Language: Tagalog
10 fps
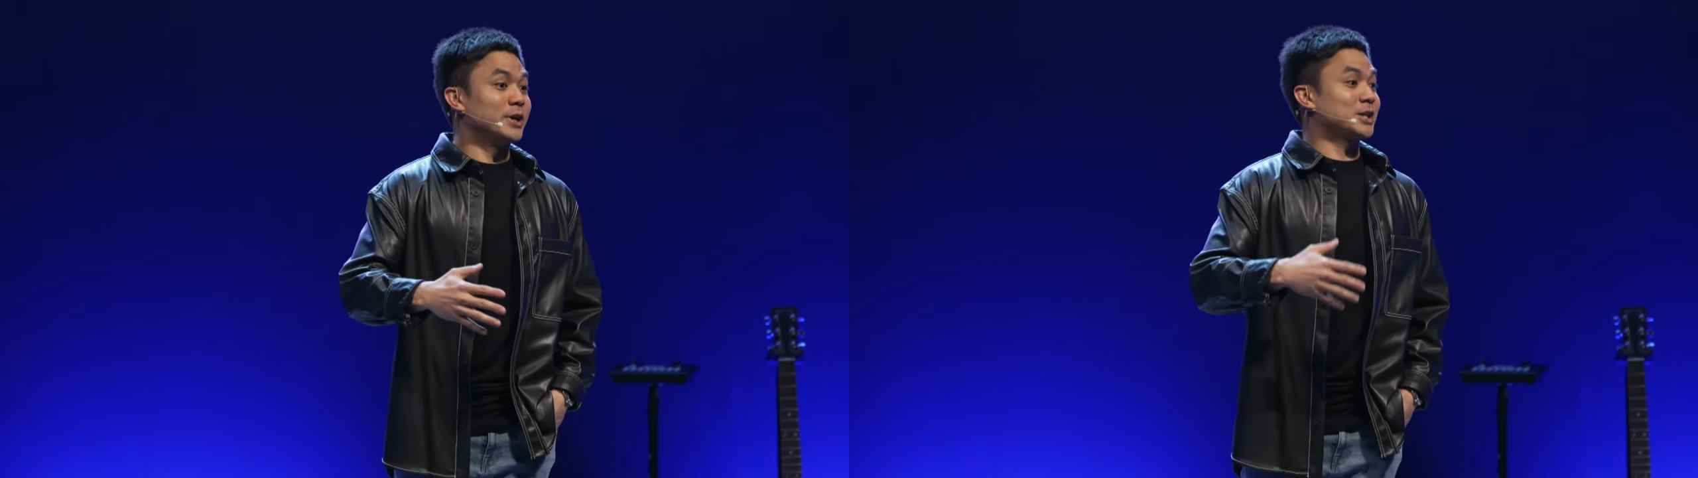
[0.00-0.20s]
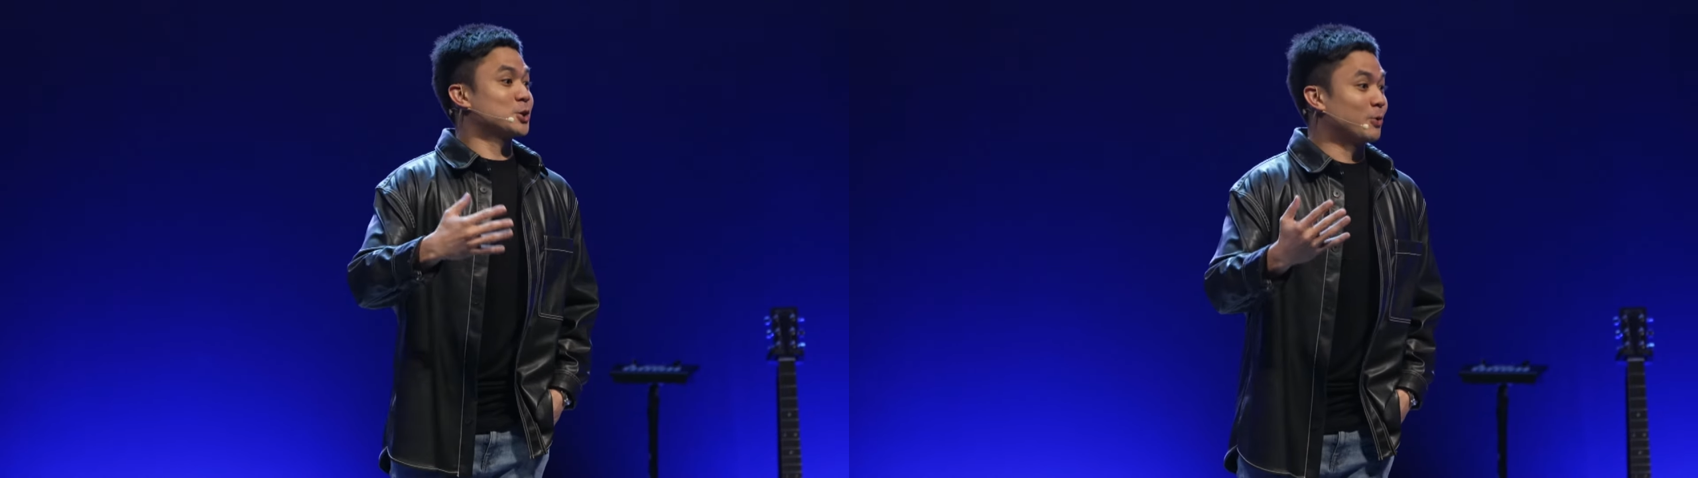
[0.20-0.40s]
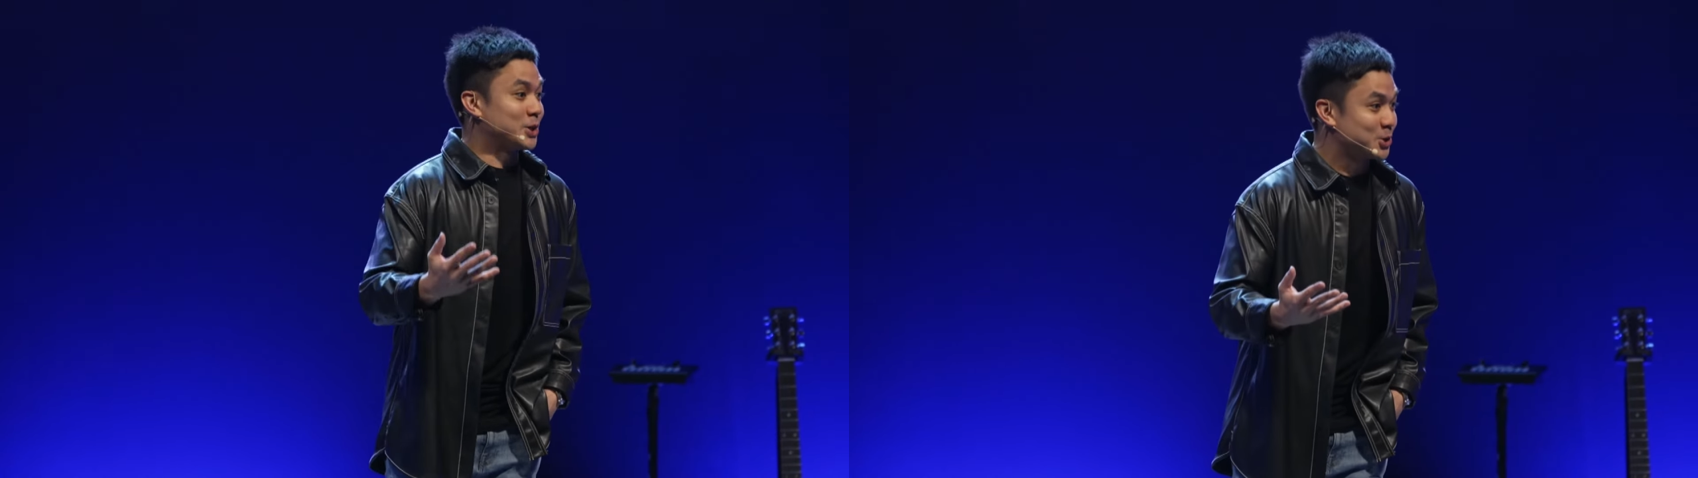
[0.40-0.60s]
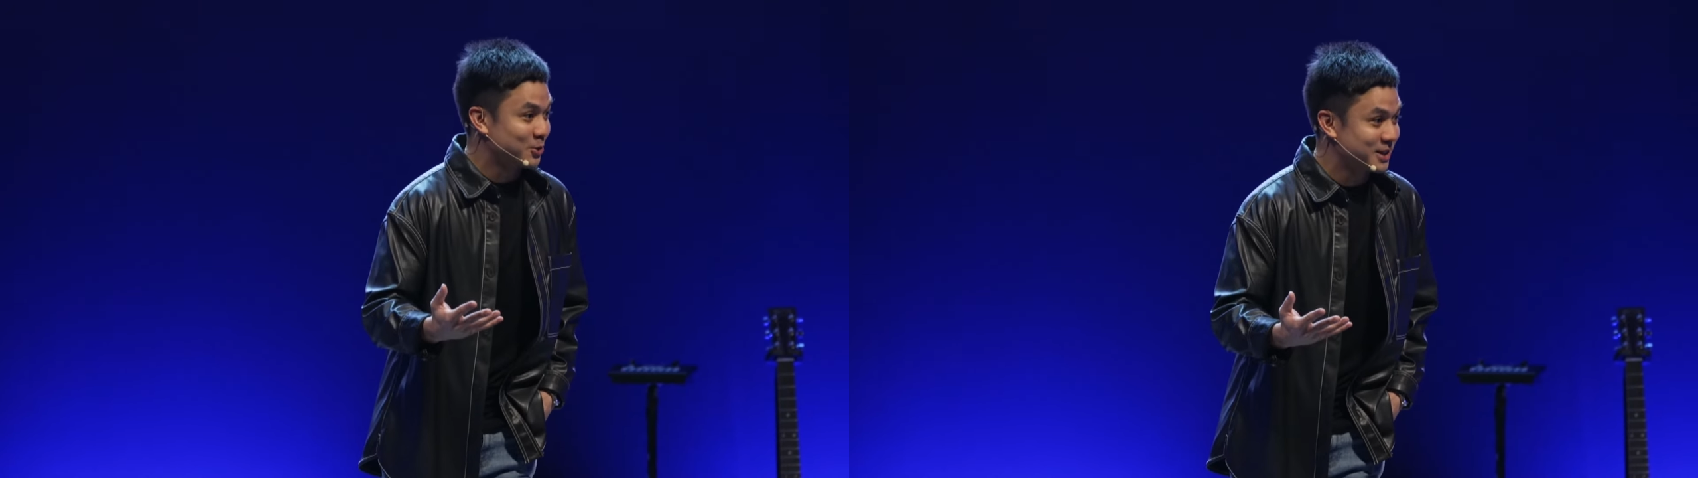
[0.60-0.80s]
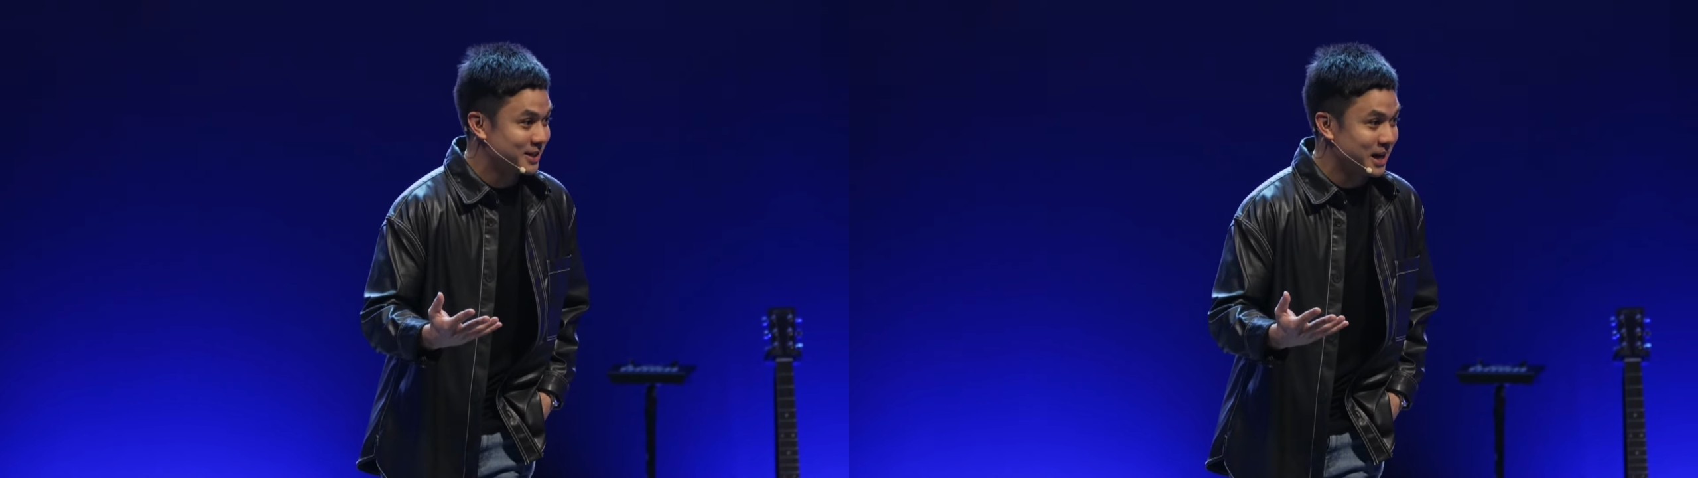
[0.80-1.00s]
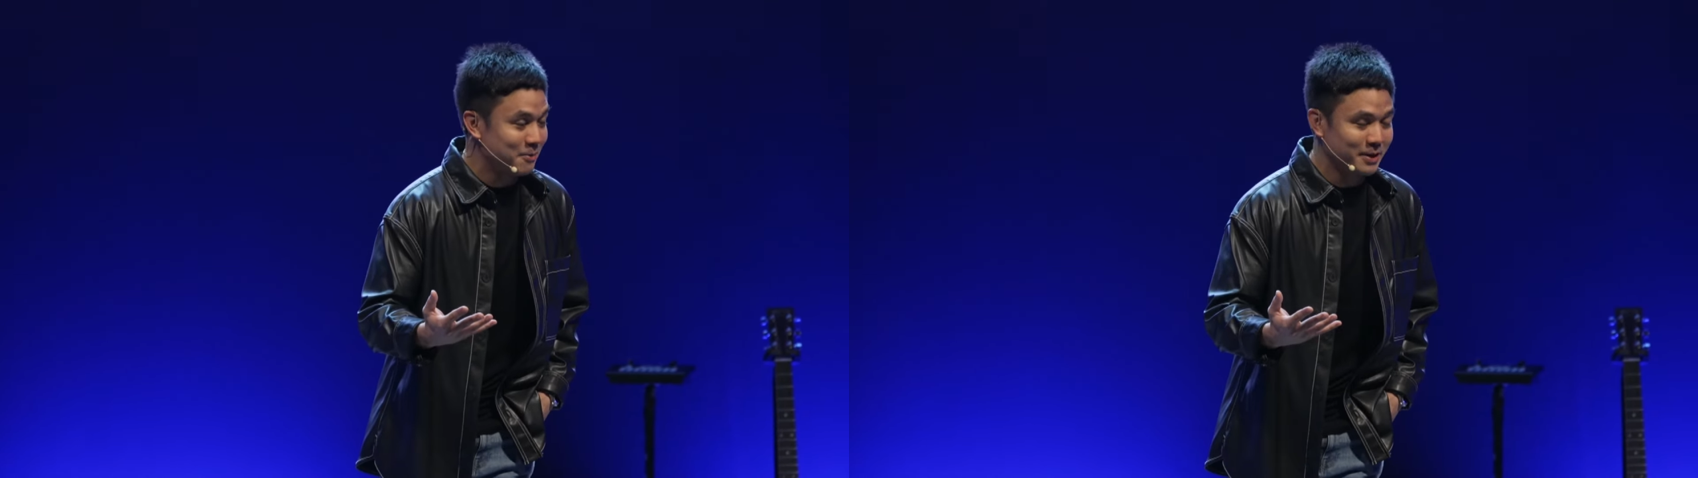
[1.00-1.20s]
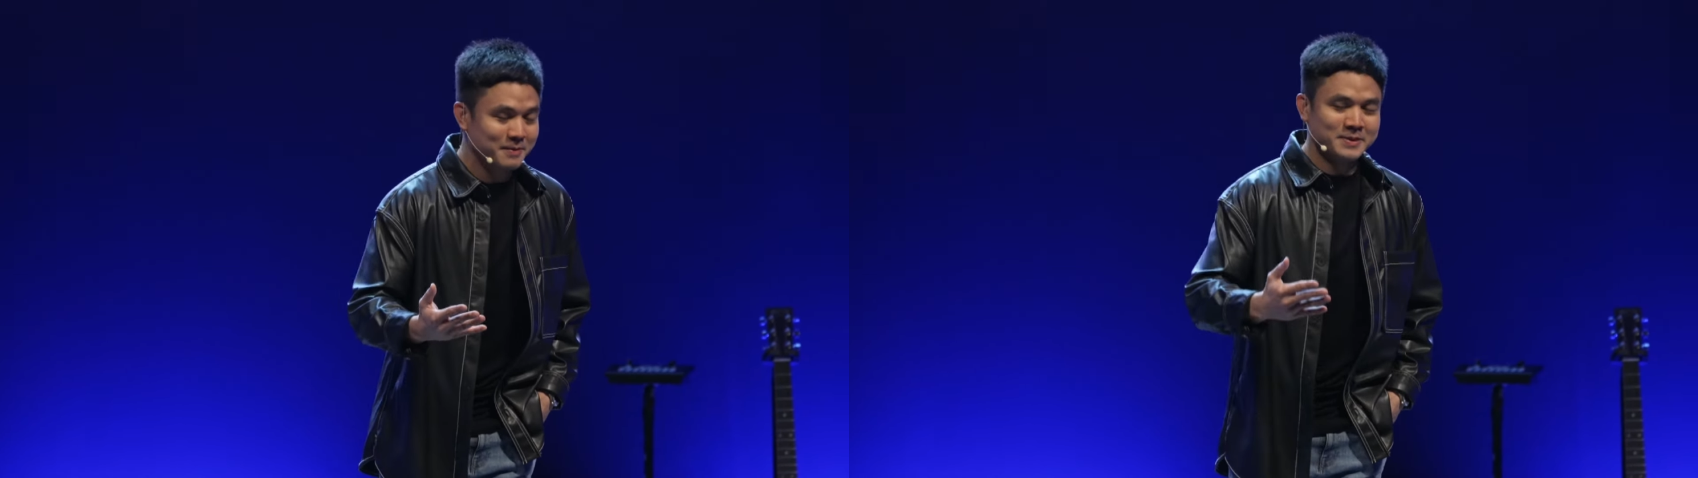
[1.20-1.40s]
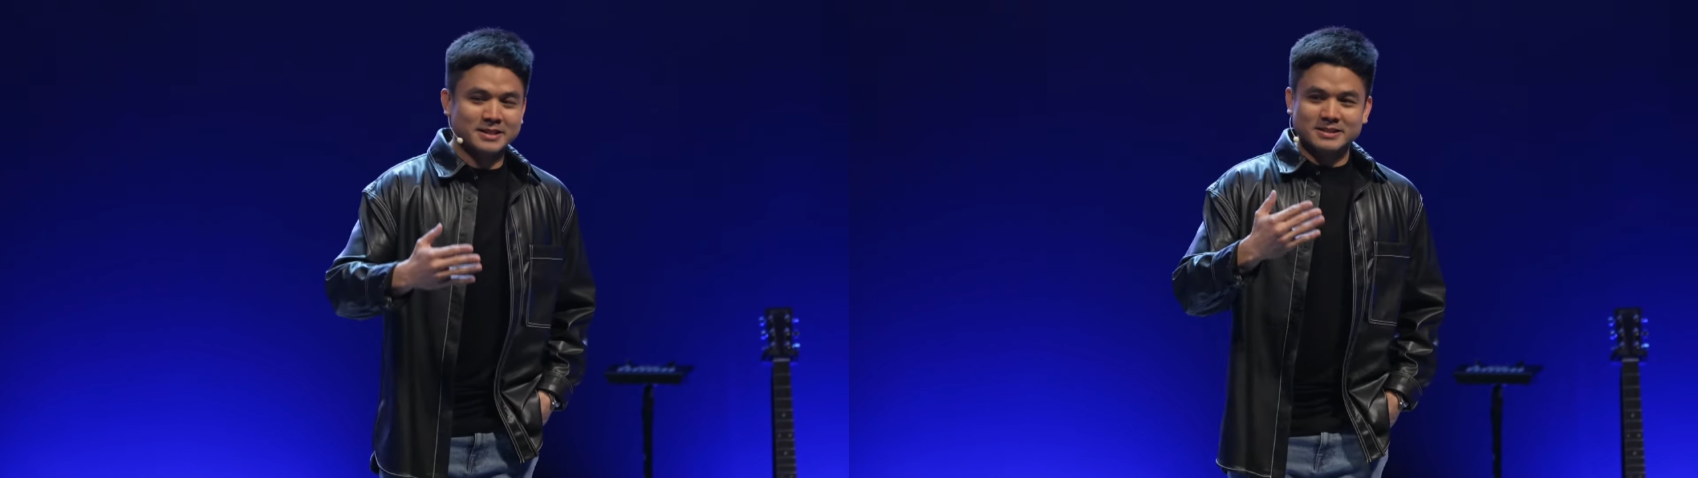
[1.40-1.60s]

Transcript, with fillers: next question na sinabi.